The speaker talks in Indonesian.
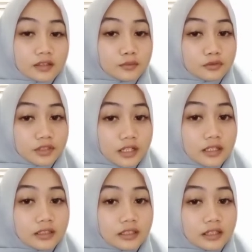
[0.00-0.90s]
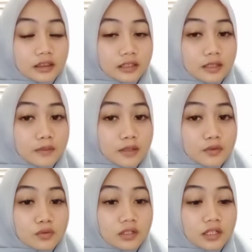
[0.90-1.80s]
kemudian kita
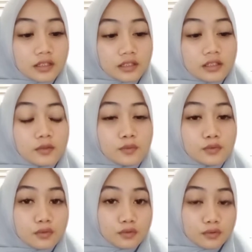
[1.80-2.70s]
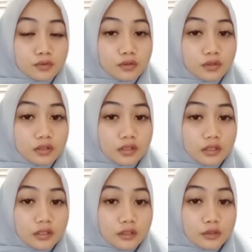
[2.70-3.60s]
masuk lagi pukul
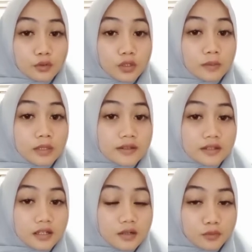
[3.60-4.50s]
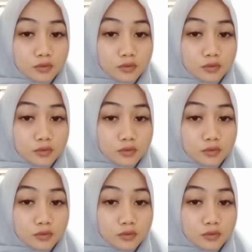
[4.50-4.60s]
12.30